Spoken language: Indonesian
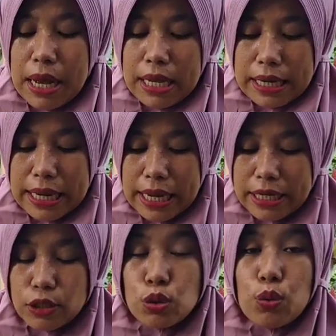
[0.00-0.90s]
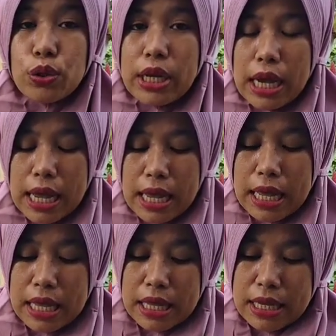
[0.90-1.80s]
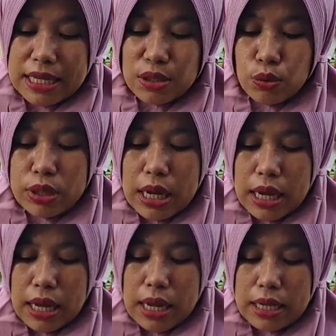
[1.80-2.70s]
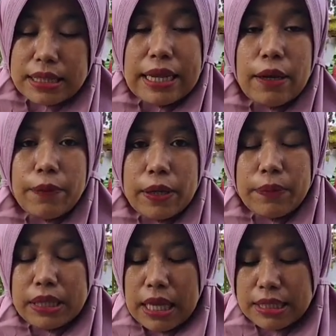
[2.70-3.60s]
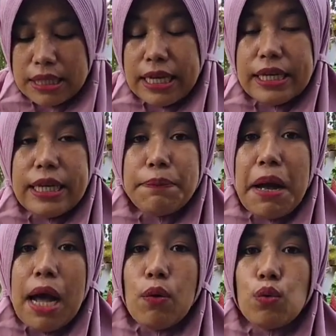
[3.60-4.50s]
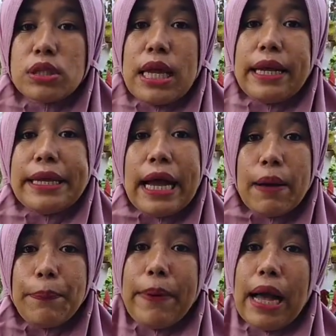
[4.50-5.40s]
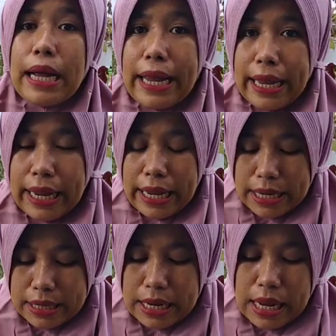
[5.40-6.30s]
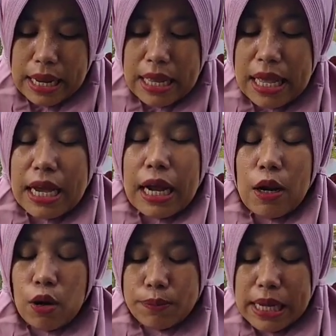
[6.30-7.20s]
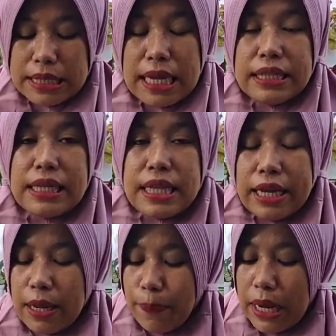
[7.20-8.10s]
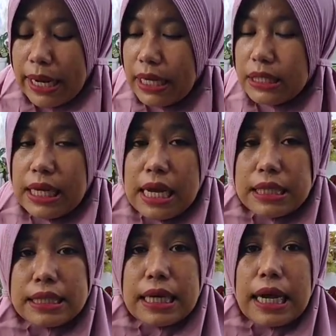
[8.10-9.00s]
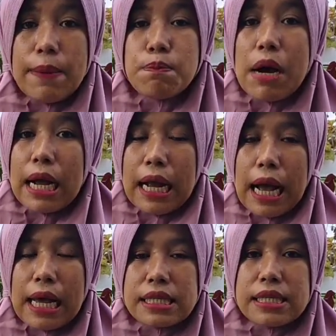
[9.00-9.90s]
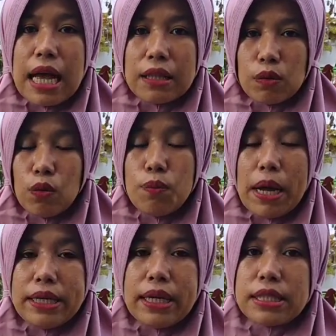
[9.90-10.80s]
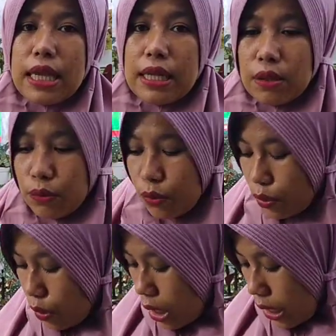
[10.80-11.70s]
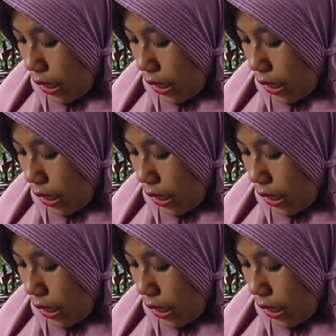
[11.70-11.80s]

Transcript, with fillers: kemarin sudah sudah saya fermentasi jadi mau saya pakai nah kalau biasanya saya pakainya sekam bakar satu banding satu